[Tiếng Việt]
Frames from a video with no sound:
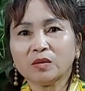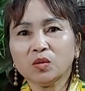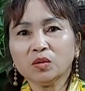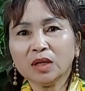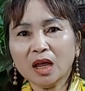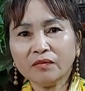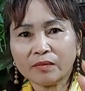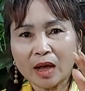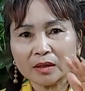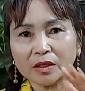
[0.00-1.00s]
nào xuống thế,
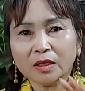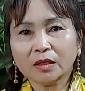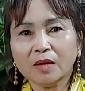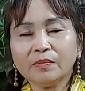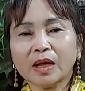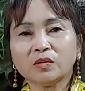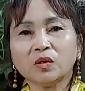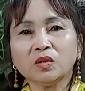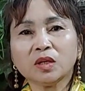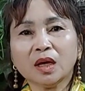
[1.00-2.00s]
phần trường lớp nào
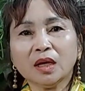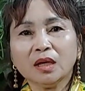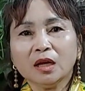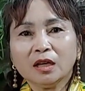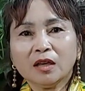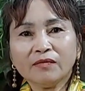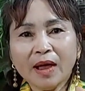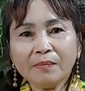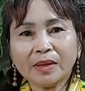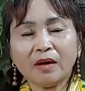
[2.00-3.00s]
xuống thế, cái
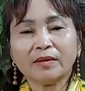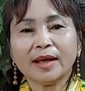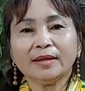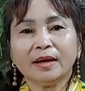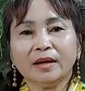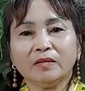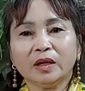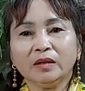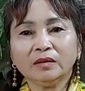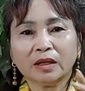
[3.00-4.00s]
pháp nào ra đời,
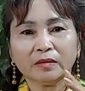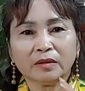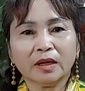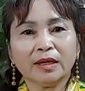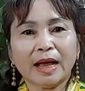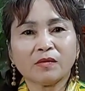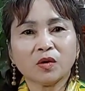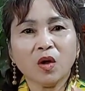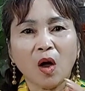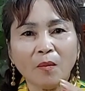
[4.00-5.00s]
những từng kỳ nào
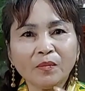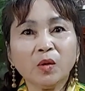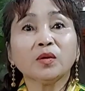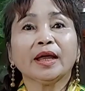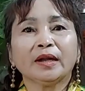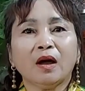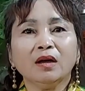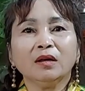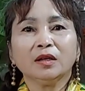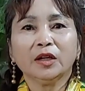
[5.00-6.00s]
cho họp du kỳ
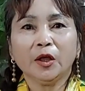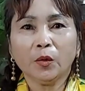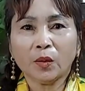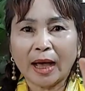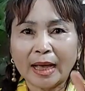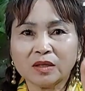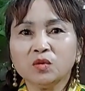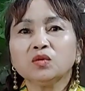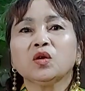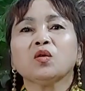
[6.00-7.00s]
đó đều hạ
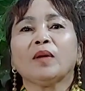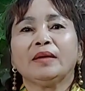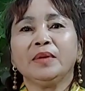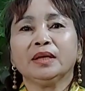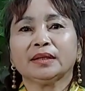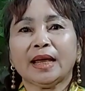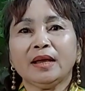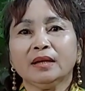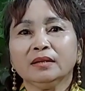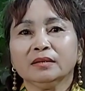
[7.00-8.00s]
xuống cho cô Bảy biết,
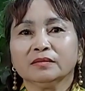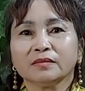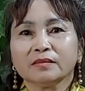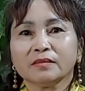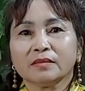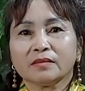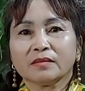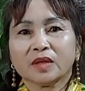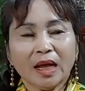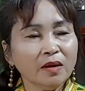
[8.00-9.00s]
thấy hết,
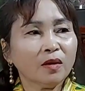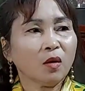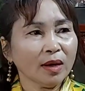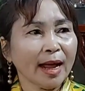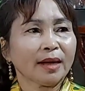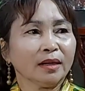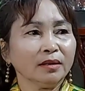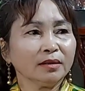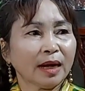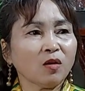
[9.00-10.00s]
thấy rõ ràng
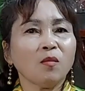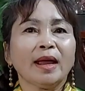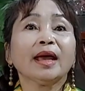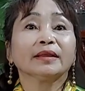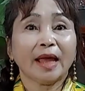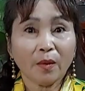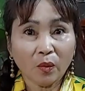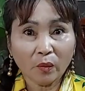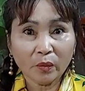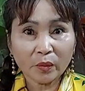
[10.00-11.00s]
hết, tặng cô Bảy hành theo.